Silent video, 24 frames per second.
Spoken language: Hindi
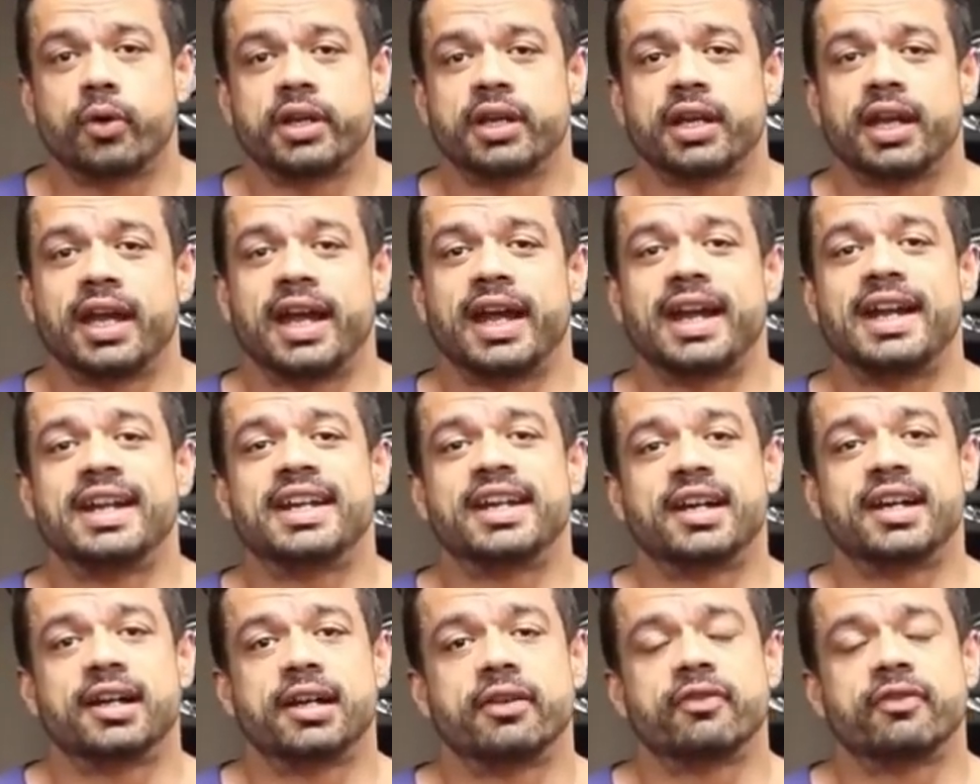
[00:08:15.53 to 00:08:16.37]
विद दिस
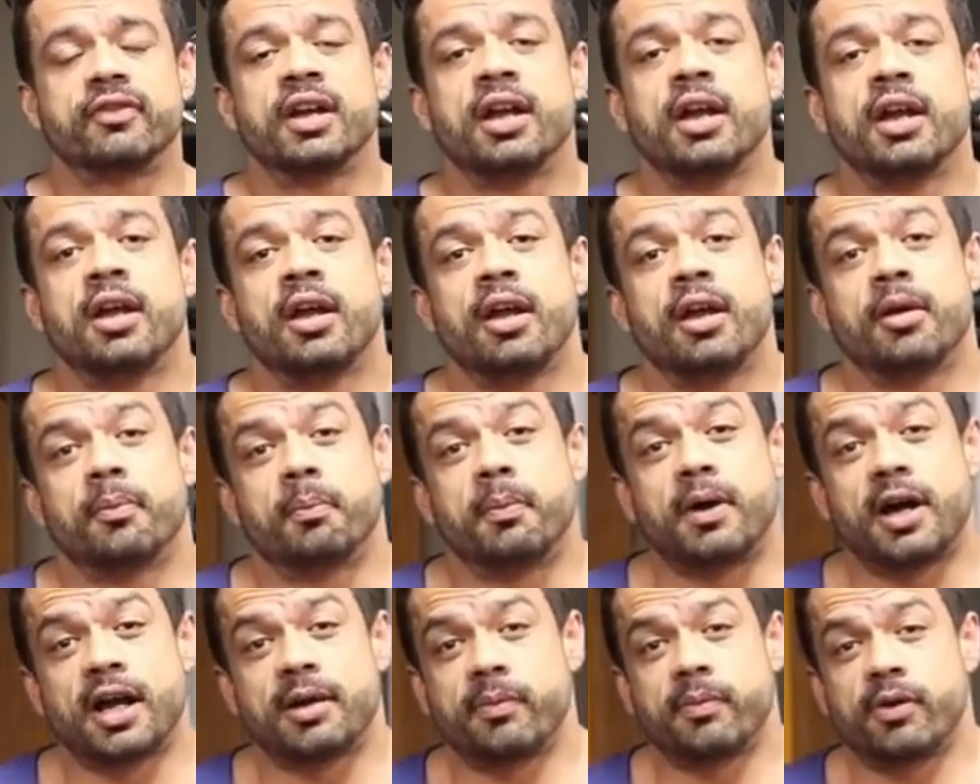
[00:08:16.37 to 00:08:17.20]
साइज एंड
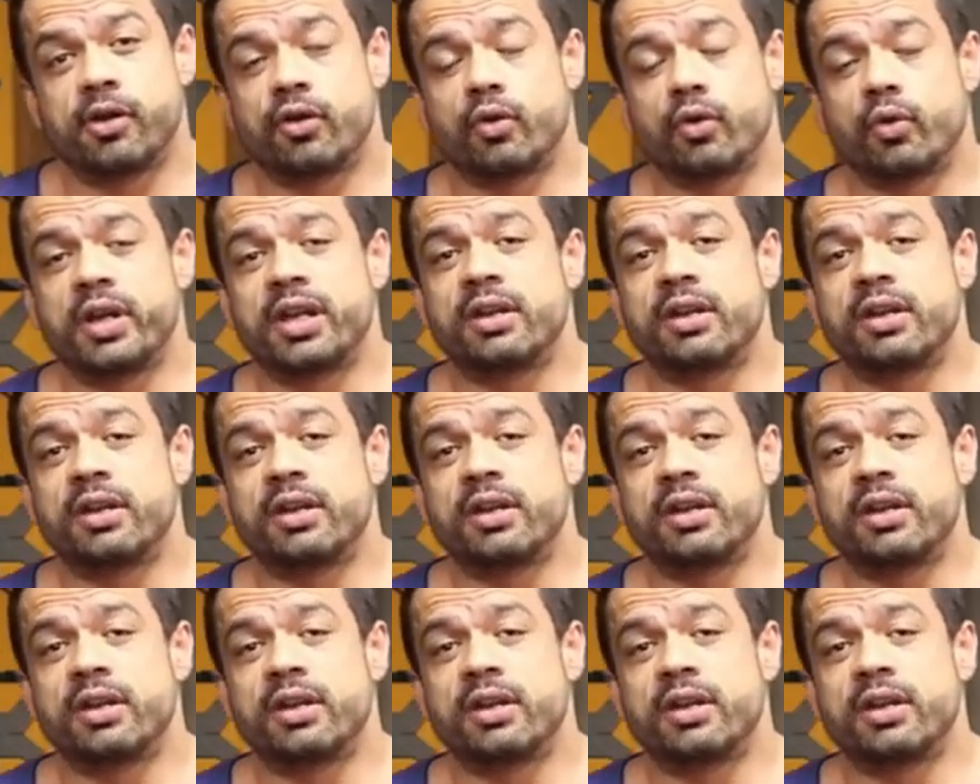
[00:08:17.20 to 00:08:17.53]
कंडीशनिंग